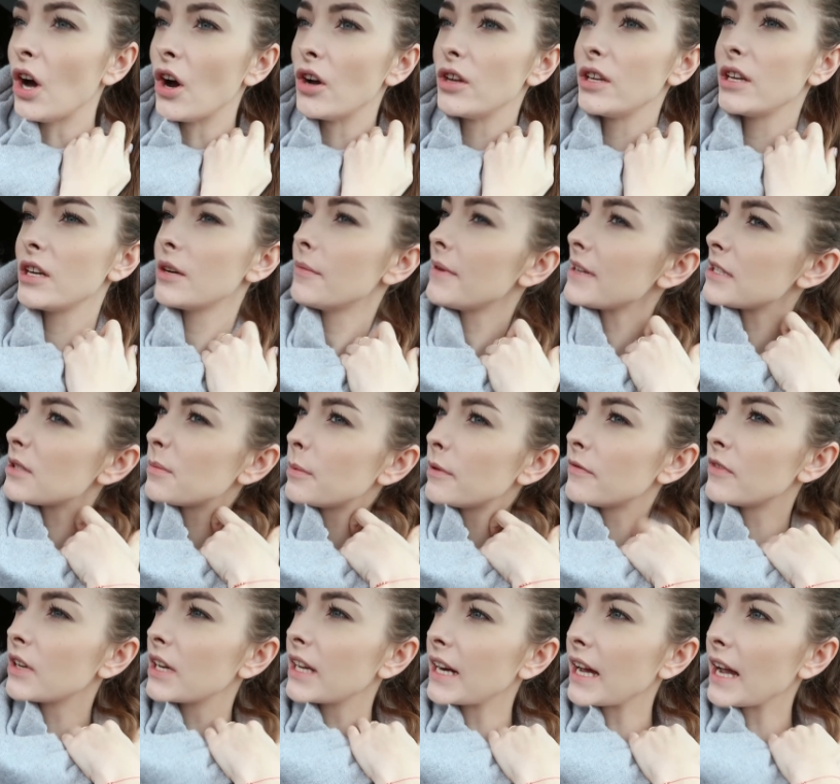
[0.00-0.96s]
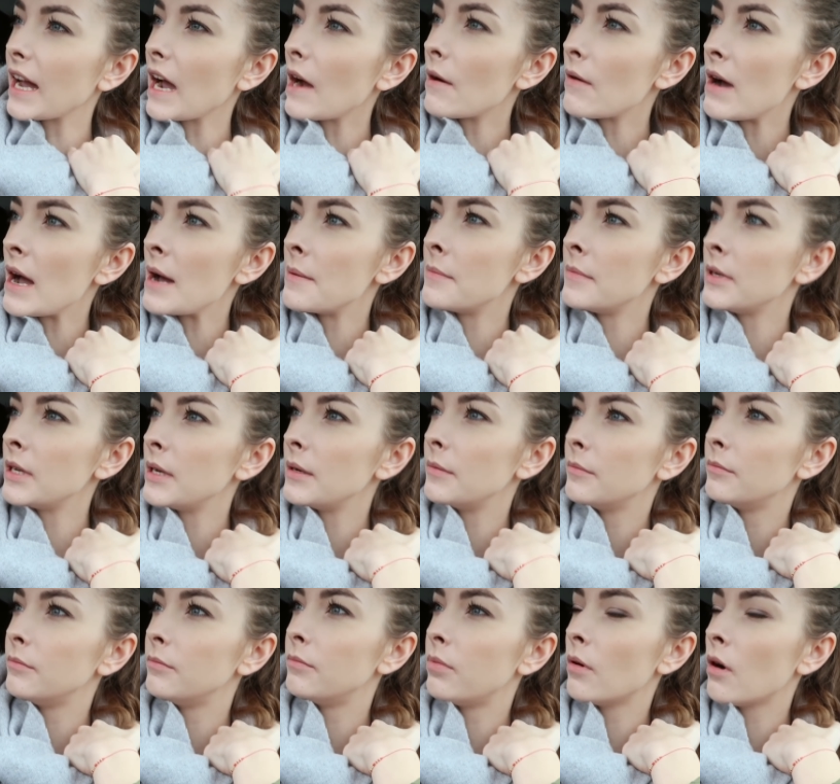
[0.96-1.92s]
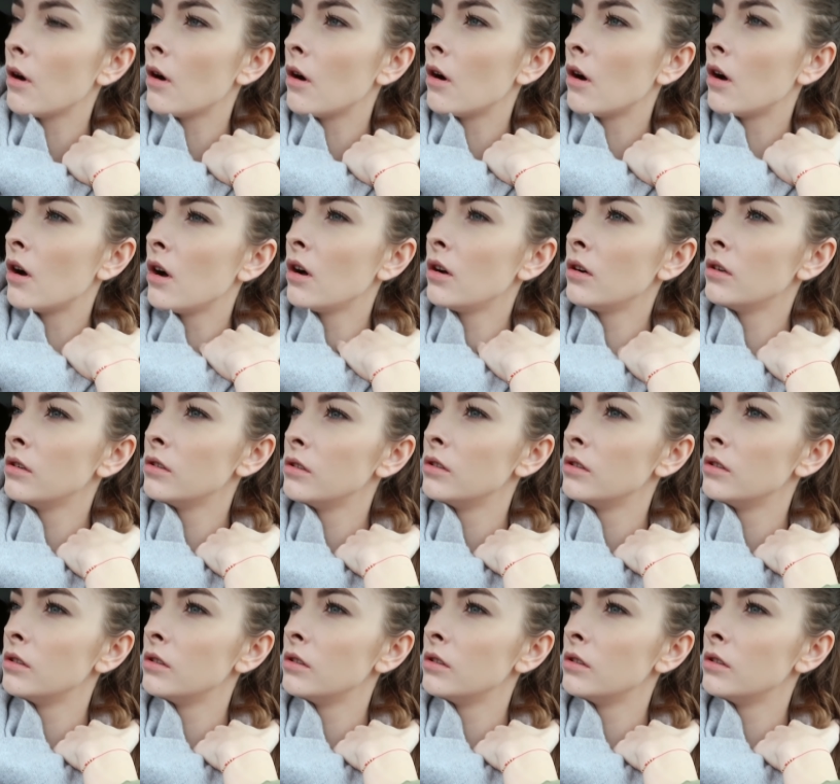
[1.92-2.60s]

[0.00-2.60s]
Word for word: No i chyba sobie wykrakałam, bo